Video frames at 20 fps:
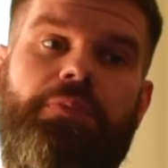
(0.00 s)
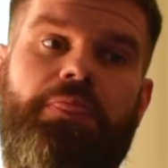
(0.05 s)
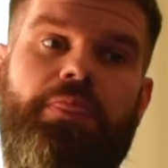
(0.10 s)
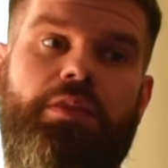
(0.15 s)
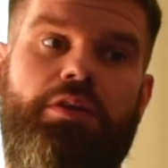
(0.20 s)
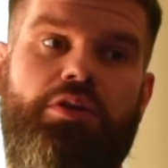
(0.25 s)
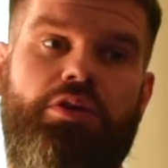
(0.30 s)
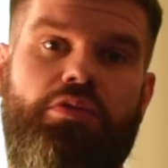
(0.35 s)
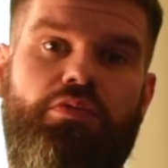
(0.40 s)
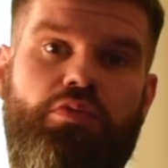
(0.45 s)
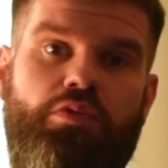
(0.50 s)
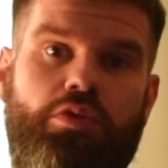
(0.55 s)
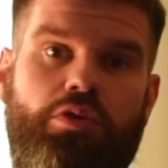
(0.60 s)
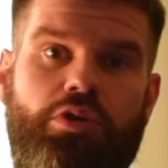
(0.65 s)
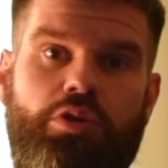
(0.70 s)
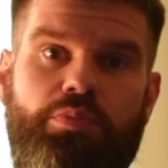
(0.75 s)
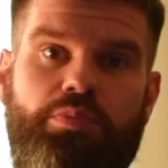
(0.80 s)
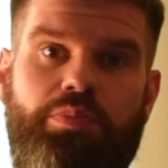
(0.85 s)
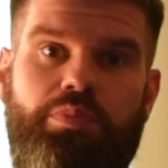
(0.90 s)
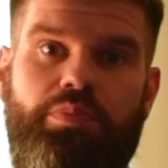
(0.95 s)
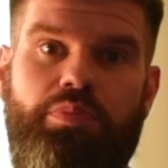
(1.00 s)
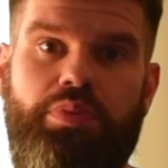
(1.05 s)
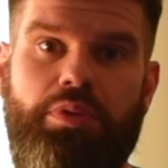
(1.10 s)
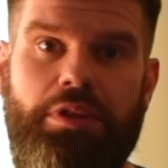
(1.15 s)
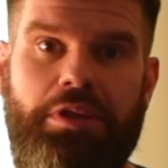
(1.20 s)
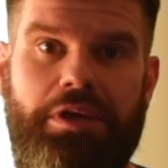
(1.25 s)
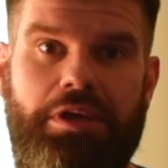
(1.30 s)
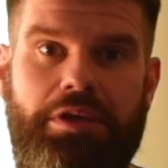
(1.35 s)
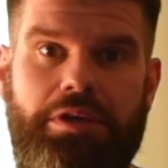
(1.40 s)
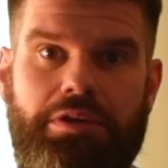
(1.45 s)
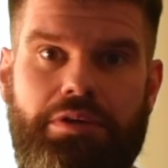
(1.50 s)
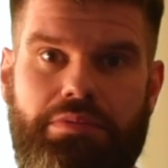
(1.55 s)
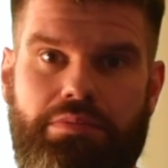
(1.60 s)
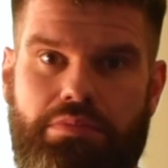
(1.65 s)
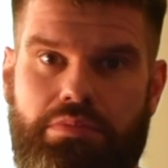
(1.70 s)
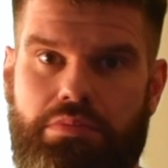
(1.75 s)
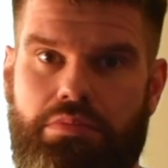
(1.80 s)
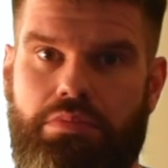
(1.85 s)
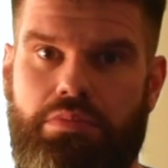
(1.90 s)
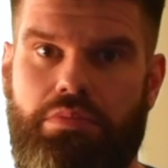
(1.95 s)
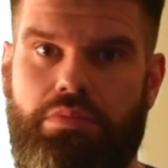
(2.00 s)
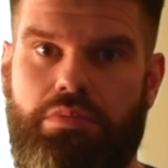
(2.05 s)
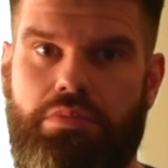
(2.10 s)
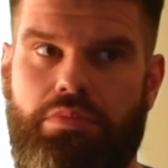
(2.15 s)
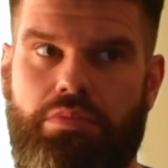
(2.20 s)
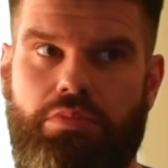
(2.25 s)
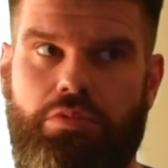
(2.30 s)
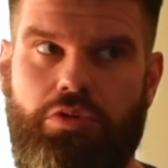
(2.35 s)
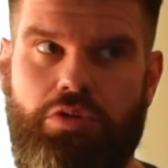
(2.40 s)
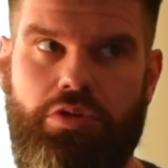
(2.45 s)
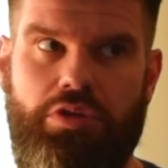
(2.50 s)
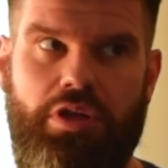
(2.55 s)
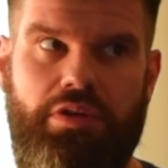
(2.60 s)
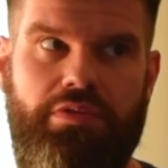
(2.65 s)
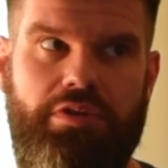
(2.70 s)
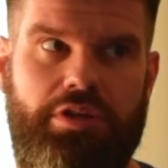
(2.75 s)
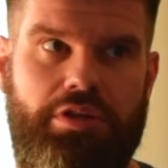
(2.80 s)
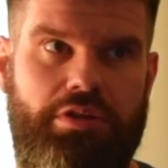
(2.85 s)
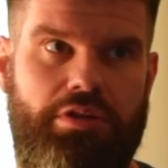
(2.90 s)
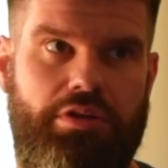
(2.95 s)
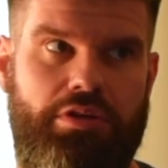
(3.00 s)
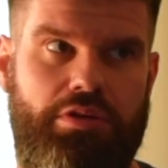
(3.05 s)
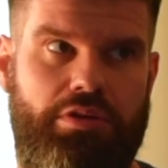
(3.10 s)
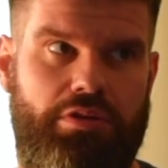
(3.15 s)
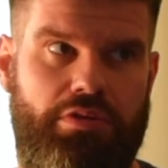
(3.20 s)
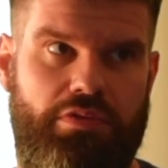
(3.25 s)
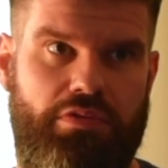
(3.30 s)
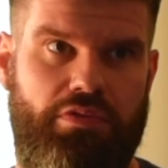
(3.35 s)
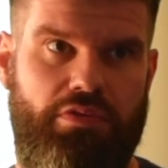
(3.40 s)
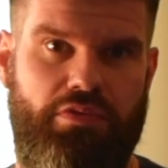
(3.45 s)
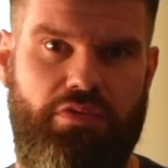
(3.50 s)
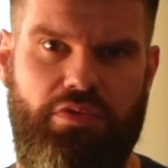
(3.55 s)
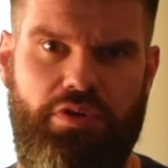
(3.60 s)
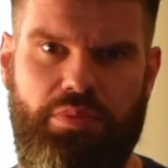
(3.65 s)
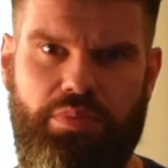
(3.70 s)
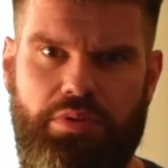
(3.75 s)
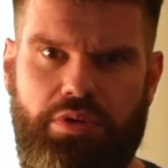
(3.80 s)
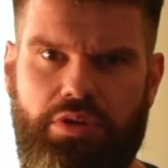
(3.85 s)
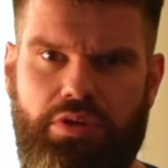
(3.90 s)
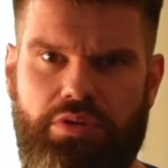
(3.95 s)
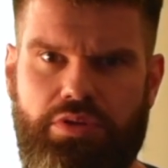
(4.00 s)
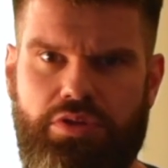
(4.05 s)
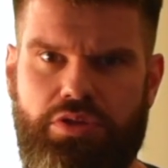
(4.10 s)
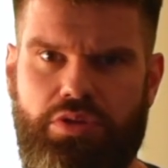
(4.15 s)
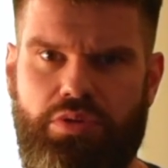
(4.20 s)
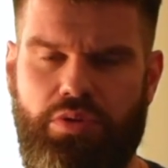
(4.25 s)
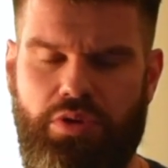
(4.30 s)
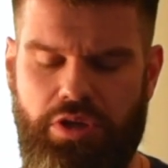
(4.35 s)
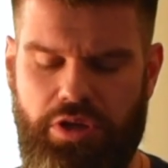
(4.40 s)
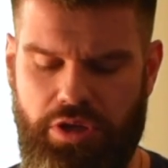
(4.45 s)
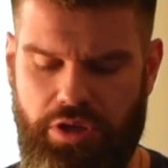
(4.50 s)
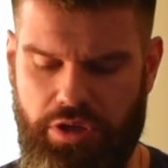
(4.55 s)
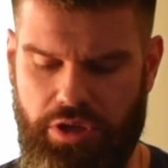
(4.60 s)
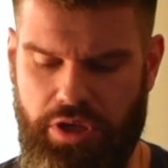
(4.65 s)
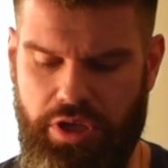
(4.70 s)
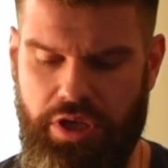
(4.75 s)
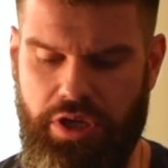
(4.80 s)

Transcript: э, в Google Play, ну и, наверное, в Apple Store,